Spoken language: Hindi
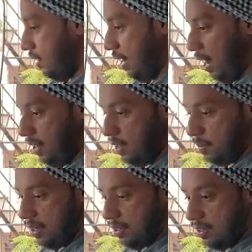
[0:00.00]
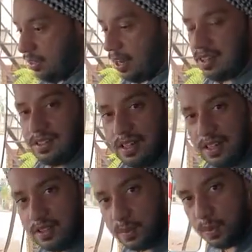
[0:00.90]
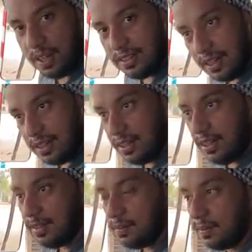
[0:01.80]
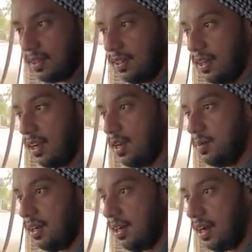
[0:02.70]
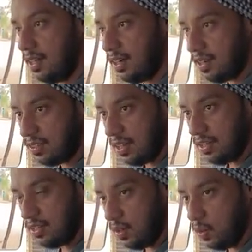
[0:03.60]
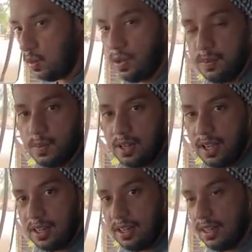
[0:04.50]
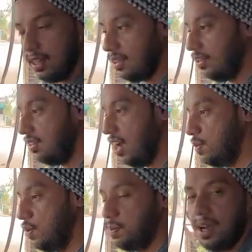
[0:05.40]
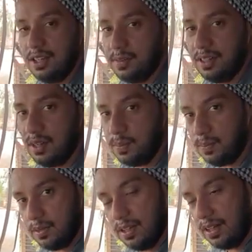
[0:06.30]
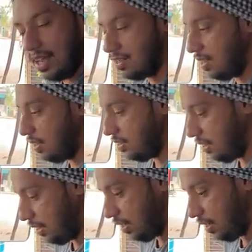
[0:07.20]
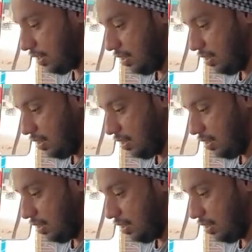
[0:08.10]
गाड़ी हमारी जी राजस्थान से पूना चलती है कल हमारी गाड़ी राजस्थान से लोड हुई पूना के लिए शाम को पाँच बजे हम राजस्थान से निकले